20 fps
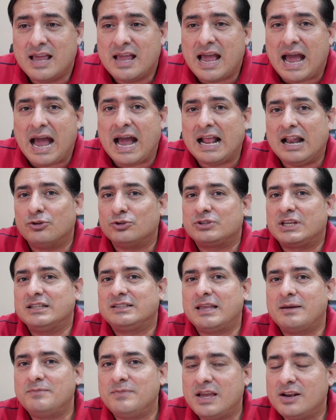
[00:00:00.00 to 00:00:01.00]
a los que
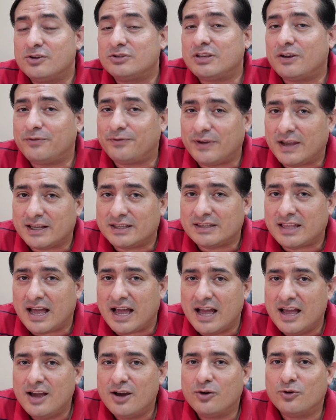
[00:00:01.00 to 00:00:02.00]
también nos
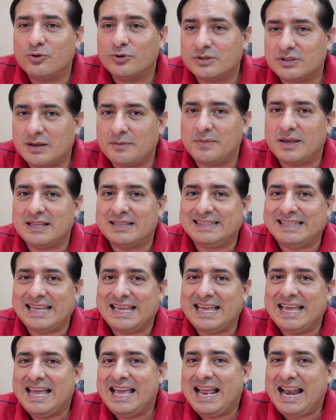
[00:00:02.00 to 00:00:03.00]
afecta
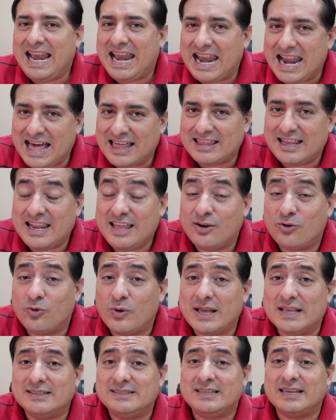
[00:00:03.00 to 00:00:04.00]
justamente la
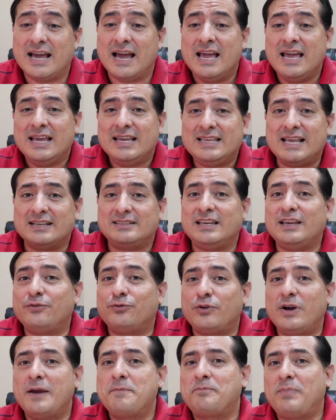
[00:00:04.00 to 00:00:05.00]
delincuencia. Y así
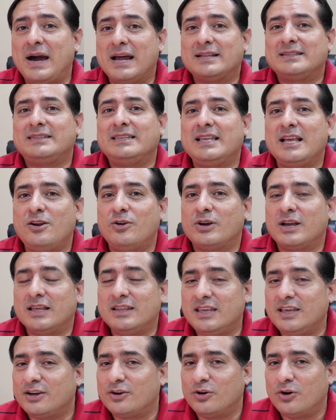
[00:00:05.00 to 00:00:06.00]
fue parte de lo que
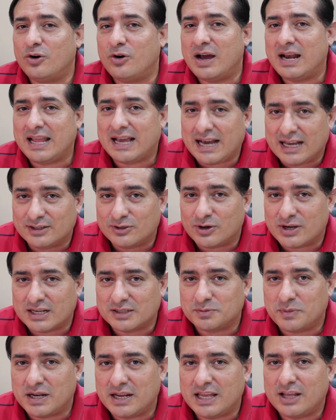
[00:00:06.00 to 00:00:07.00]
dijo Alejandro
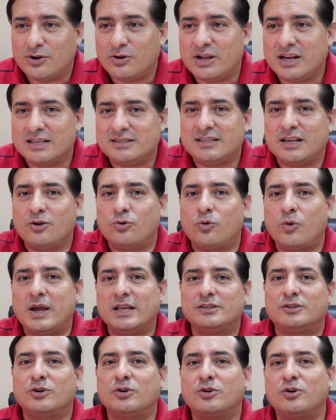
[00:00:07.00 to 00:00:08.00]
Gersmanero en este
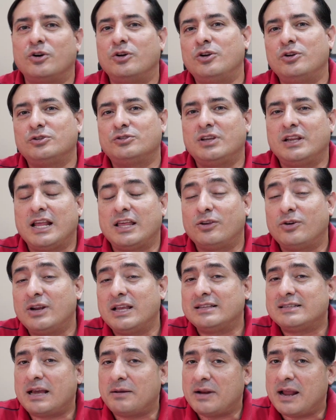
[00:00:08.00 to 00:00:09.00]
encuentro con los
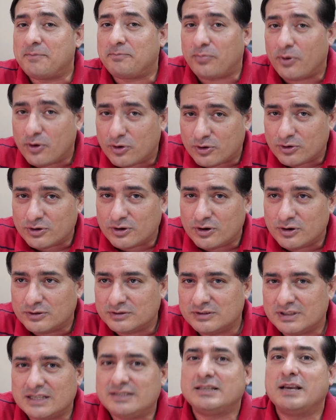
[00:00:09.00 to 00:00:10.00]
senadores. Habla poco,
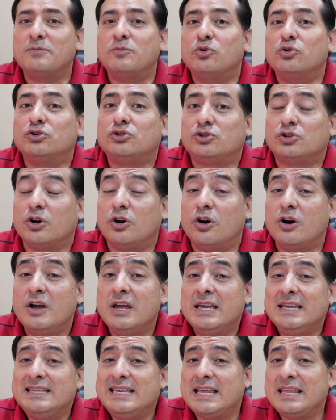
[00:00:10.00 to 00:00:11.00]
dice mucho
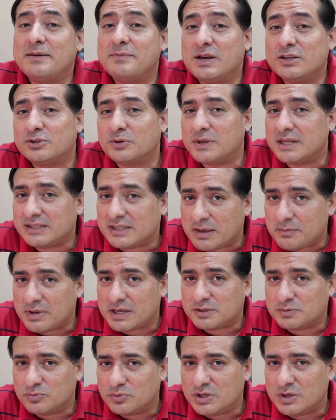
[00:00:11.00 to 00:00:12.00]
y además sobre
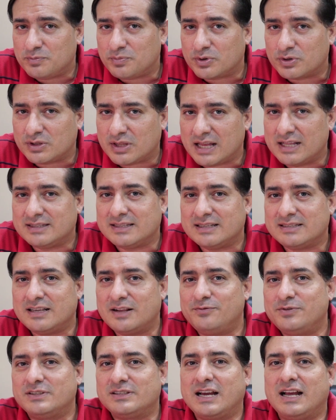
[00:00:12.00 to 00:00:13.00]
temas muy importantes.
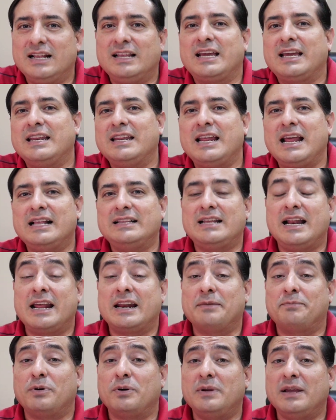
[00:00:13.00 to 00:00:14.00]
El fiscal general de la
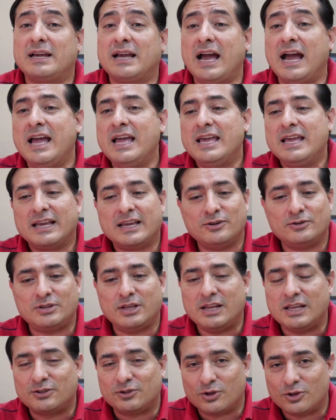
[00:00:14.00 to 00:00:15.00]
República que nos
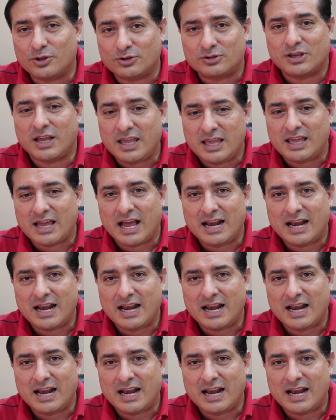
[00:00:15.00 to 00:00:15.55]
tiene a todos ahí a la